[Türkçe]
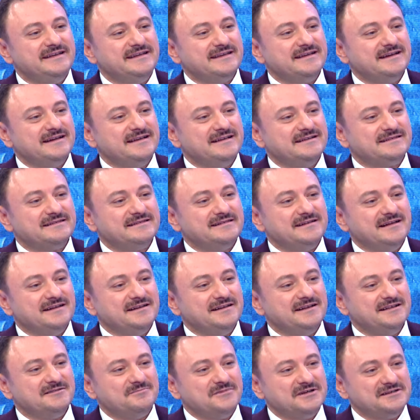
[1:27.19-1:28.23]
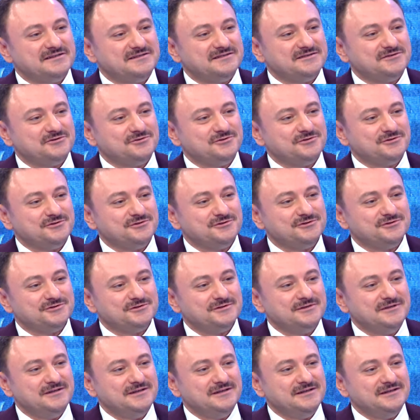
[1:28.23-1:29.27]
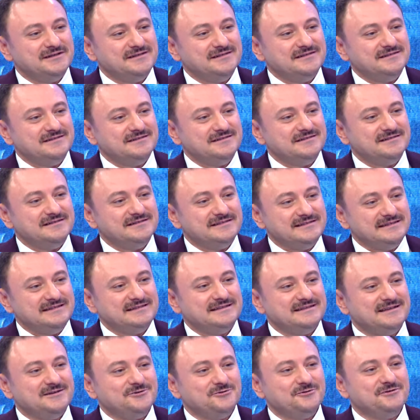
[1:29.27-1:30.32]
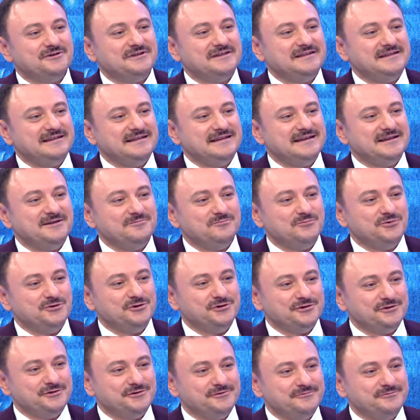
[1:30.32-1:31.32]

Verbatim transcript: hikayesini anlatmak istiyoruz. Ee, sizden onu dinleyelim, buyurun.